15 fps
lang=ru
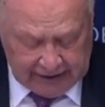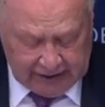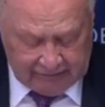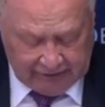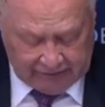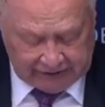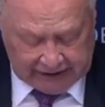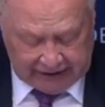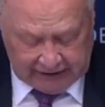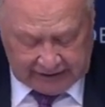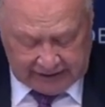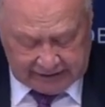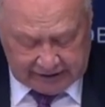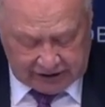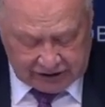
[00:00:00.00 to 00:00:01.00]
Во-вторых,
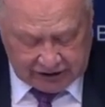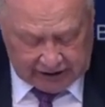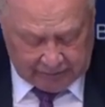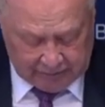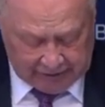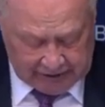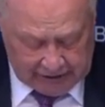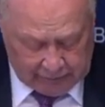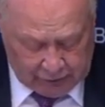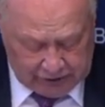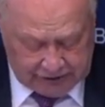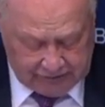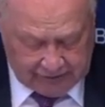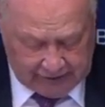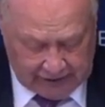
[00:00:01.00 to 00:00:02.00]
достижение
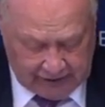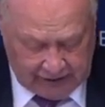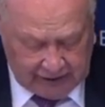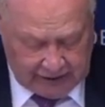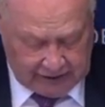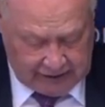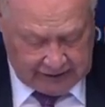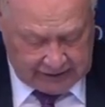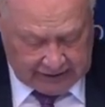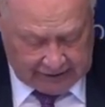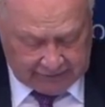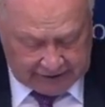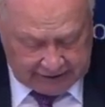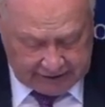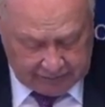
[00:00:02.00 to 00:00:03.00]
продовольственной
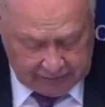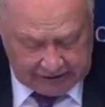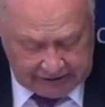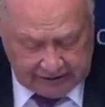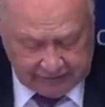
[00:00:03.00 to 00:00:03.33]
независимости.